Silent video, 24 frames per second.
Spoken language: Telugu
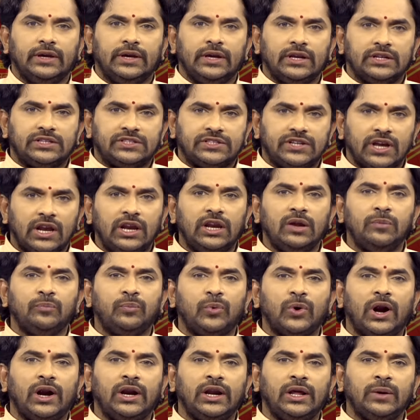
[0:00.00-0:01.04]
ఈ
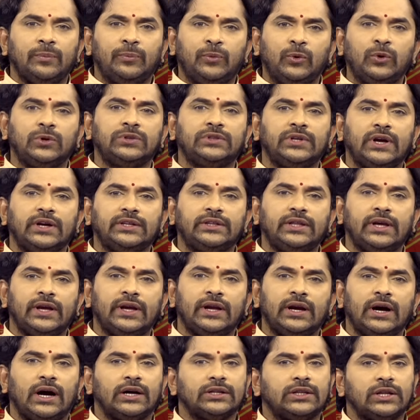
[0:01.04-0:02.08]
చెల్లింపులన్నీ పూర్తయితే
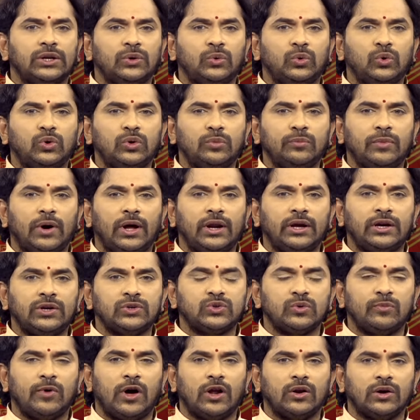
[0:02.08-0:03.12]
అతని కుటుంబానికి
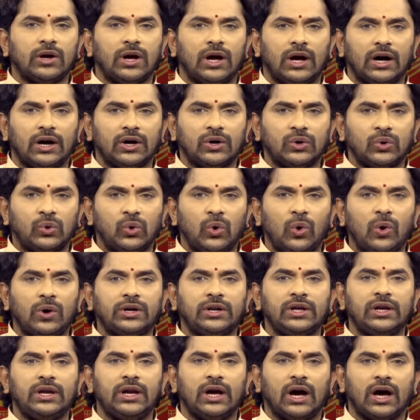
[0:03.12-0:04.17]
సుమారుగా
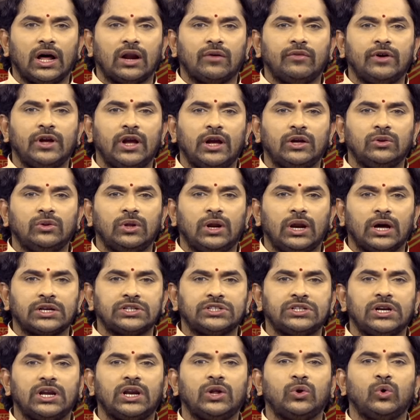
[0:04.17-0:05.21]
కోటి అరవై ఐదు
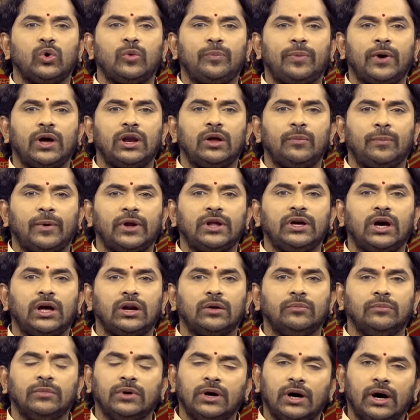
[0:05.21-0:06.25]
లక్షల రూపాయల
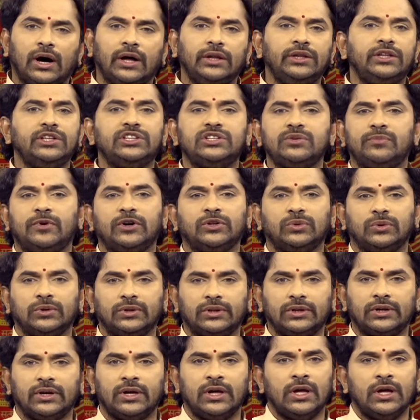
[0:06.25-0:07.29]
పరిహారం అందించబడుతుంది